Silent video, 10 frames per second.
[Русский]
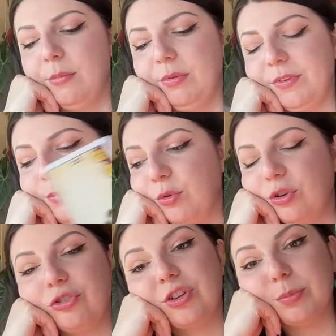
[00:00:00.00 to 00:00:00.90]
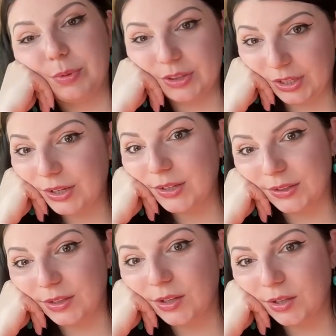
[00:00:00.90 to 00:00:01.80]
по восьмерочке
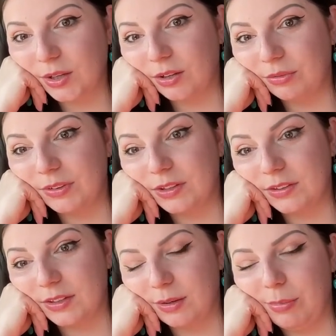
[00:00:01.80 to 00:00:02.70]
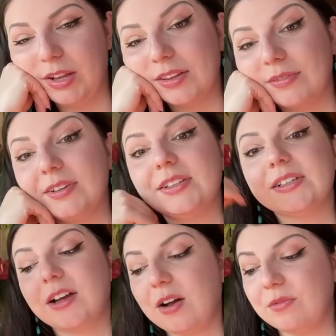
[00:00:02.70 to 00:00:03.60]
Пентакли, да, как вы здесь
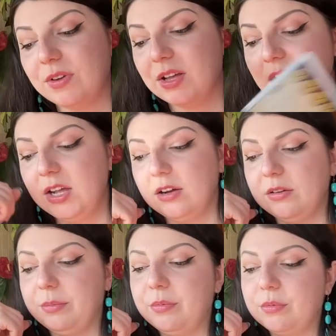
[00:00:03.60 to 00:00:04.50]
зарабатываете, как вы, э,